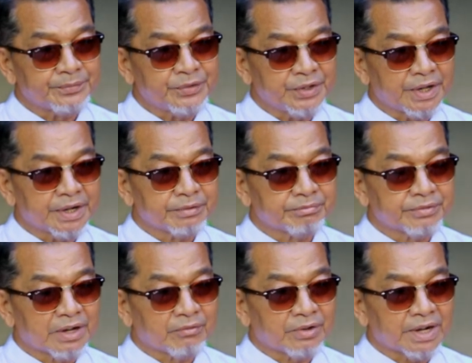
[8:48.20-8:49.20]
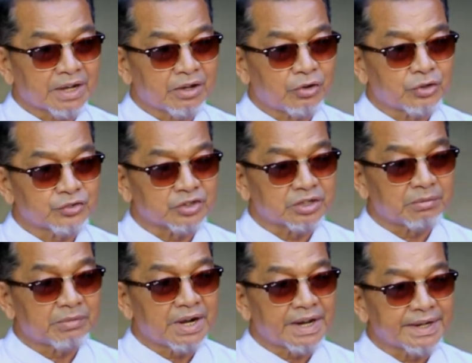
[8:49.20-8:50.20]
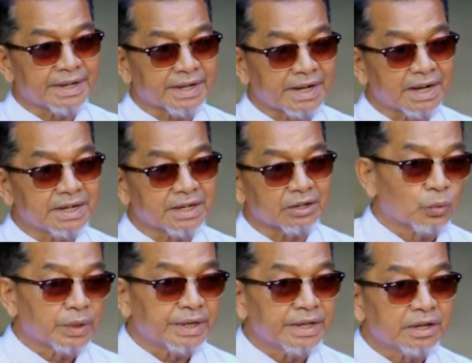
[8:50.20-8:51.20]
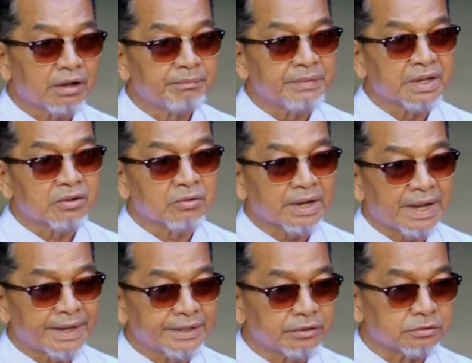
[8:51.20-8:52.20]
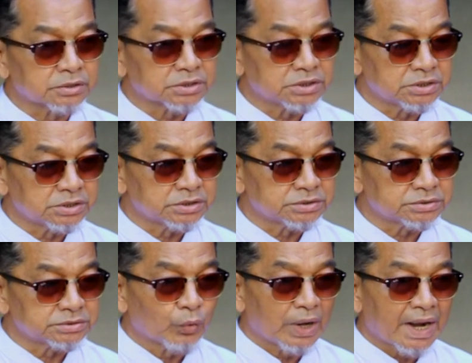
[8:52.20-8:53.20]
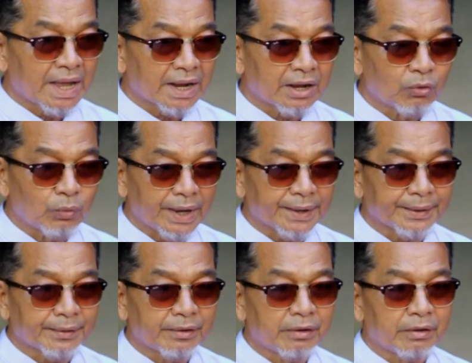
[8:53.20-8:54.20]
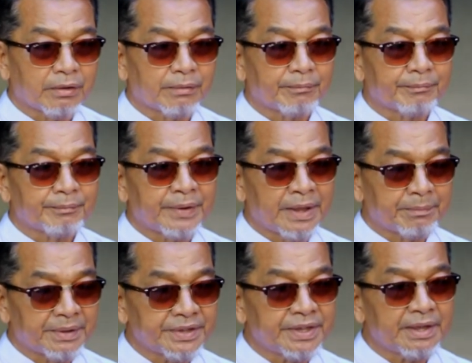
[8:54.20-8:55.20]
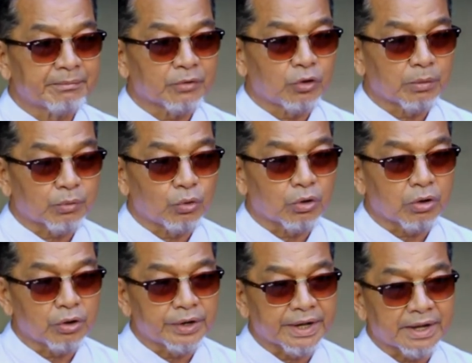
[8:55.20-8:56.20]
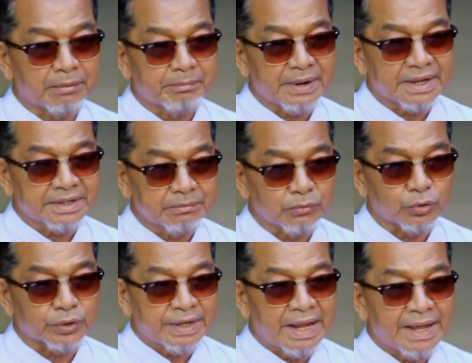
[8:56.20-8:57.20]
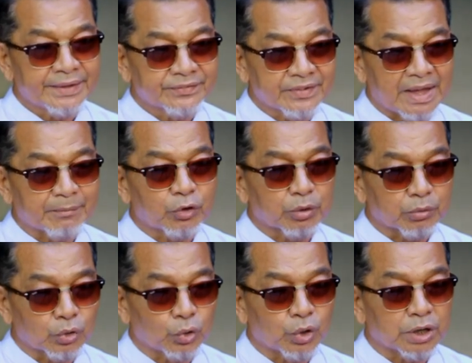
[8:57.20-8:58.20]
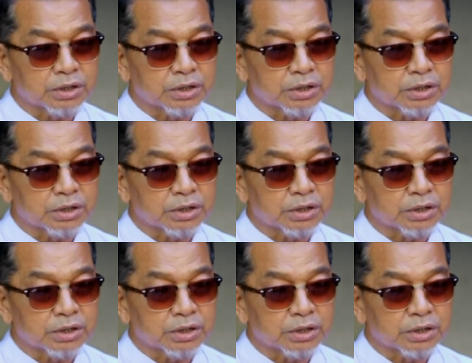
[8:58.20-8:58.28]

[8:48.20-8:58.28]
เยือนจังหวัดนครศรีธรรมราชอีกครั้งหนึ่ง วันนี้ก็มีโครงการอยู่คือเวลากลางวันก็ได้ไปเยี่ยมครอบครัวของเด็กกำพร้าทั้งหมดได้ 3 ครอบครัว